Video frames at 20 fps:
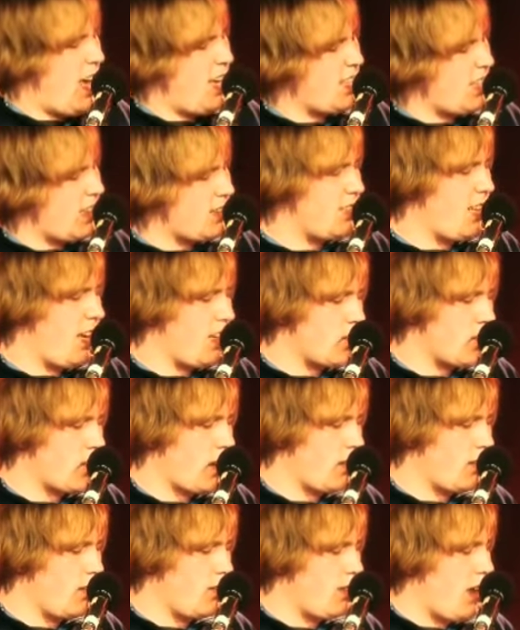hey, ich hatte einen
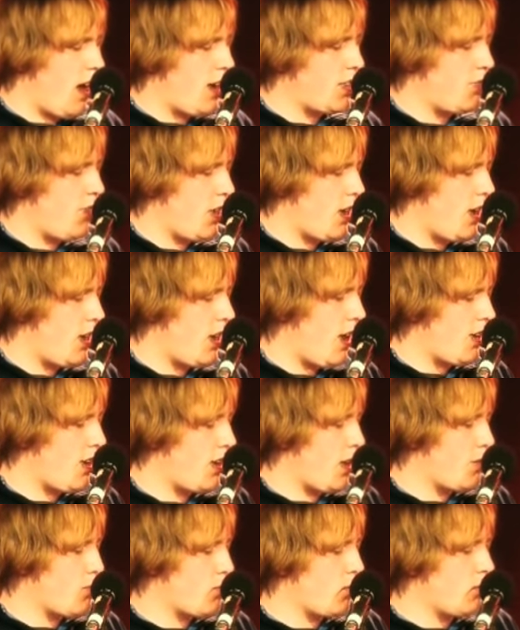anstrengenden Tag, ich war gerade
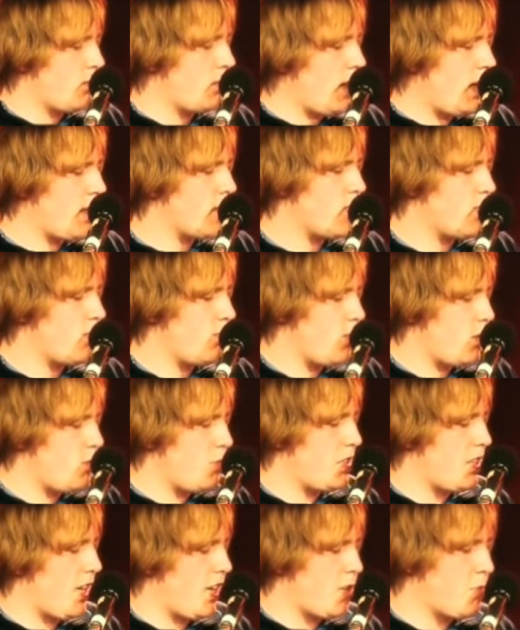anderthalb Stunden tanzen und würde
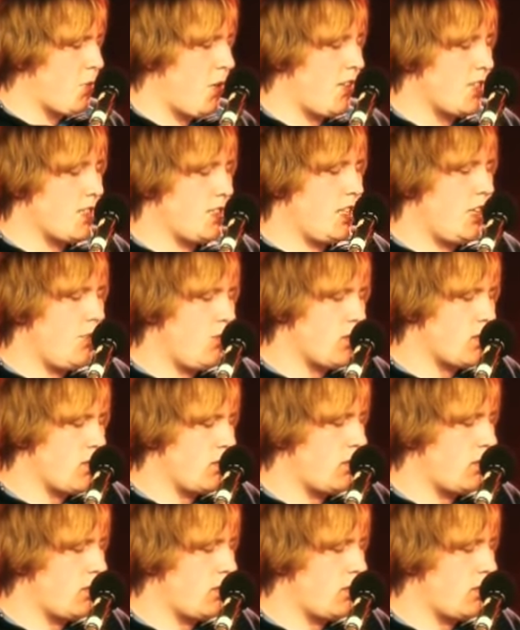mich gerne über was Tiefes